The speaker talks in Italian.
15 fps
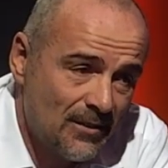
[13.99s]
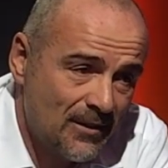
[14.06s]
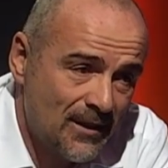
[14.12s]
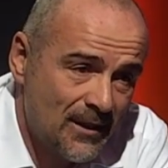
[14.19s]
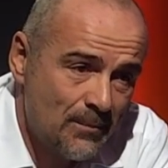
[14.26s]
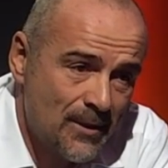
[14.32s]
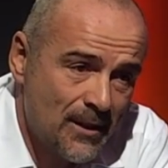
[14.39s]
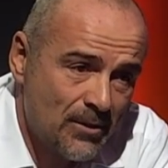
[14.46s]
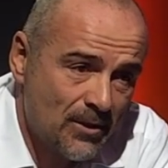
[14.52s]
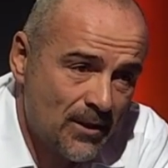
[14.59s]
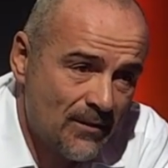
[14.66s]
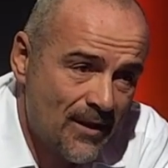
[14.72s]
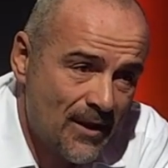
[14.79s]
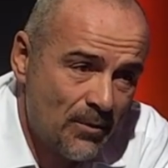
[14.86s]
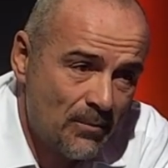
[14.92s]
eh, e ripeto,
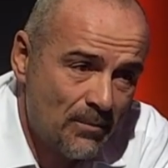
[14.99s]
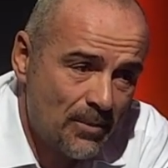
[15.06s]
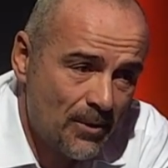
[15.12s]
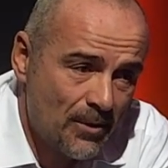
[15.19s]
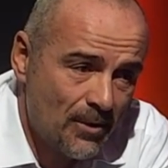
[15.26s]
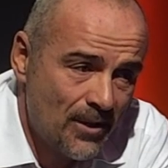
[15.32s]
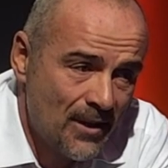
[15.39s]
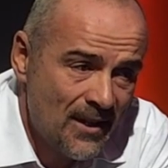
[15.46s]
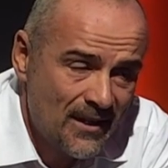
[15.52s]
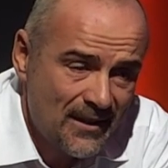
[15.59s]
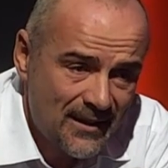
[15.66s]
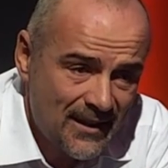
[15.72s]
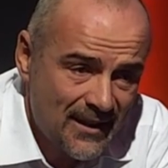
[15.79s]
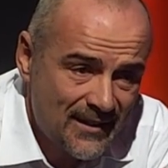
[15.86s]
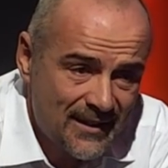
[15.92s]
che vanno un po'
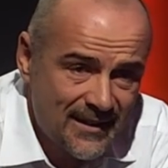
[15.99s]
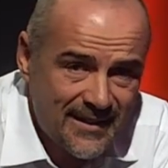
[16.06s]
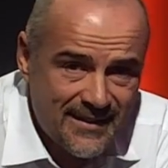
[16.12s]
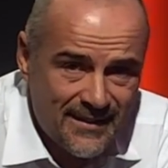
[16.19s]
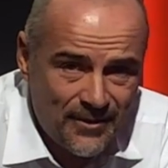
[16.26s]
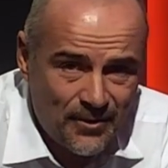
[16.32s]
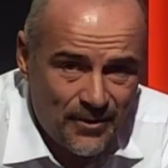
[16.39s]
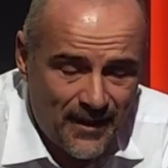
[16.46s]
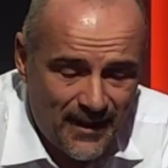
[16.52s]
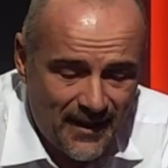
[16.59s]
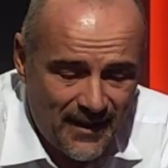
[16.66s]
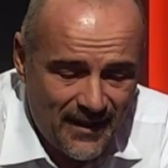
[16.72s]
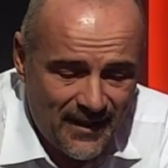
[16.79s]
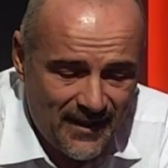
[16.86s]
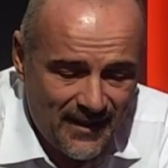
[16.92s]
nella
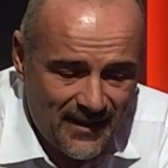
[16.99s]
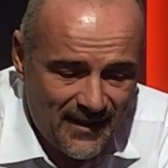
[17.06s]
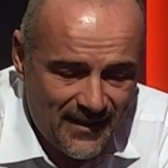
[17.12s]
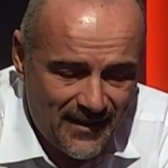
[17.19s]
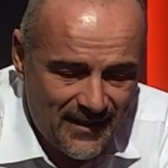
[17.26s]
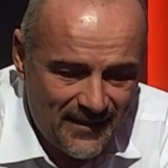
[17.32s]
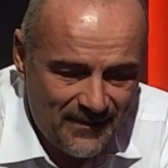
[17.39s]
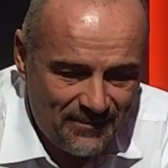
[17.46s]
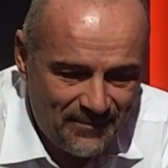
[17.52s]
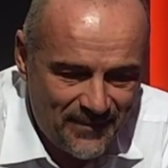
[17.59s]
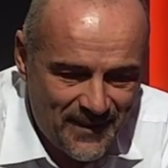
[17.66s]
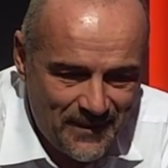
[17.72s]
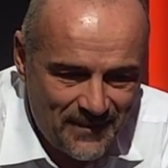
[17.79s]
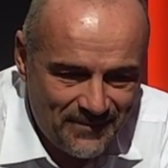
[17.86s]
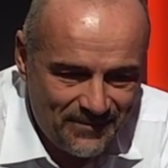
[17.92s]
direzione
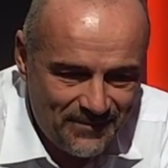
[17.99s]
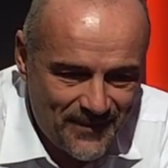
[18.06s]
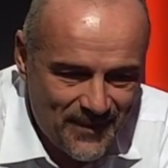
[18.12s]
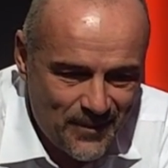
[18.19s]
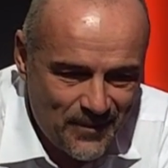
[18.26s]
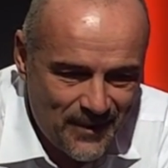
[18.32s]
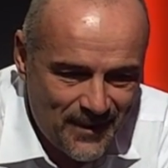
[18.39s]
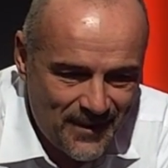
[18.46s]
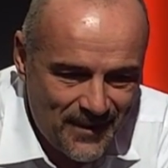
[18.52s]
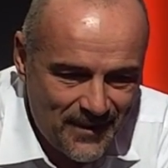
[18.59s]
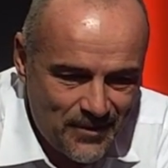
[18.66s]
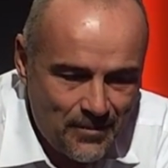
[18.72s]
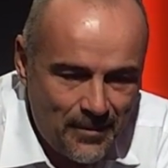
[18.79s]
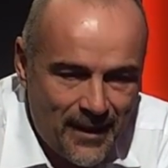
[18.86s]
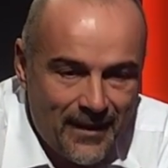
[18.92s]
di, di cui
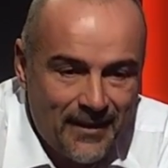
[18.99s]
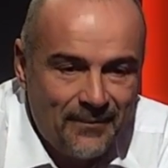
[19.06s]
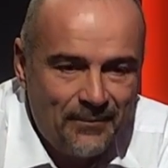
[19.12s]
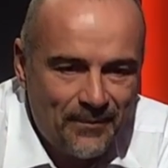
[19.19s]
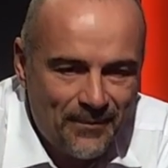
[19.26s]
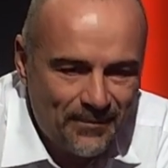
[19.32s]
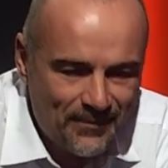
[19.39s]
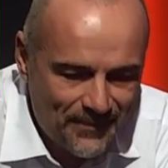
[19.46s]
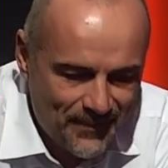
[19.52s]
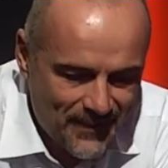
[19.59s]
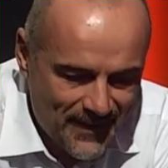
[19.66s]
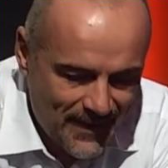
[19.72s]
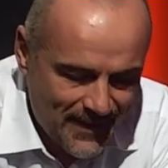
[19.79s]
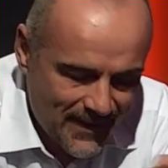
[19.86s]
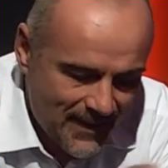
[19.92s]
insomma,
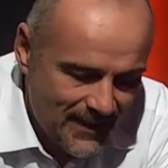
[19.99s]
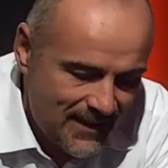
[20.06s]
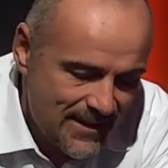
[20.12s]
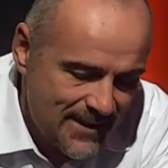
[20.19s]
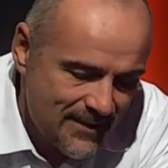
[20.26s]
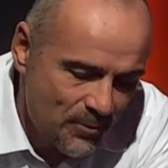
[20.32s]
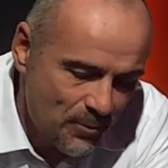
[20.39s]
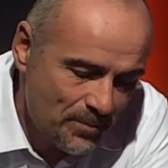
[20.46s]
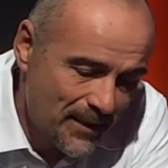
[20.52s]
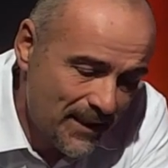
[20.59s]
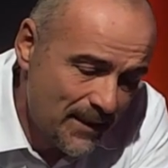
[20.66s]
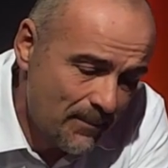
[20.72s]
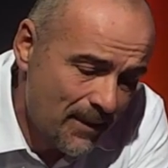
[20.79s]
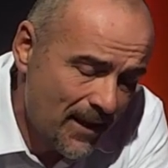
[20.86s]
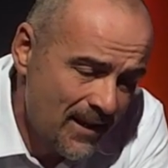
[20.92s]
che, che, dicevo
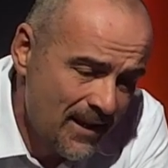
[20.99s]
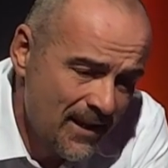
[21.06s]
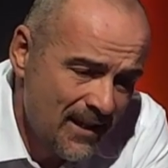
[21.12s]
prima.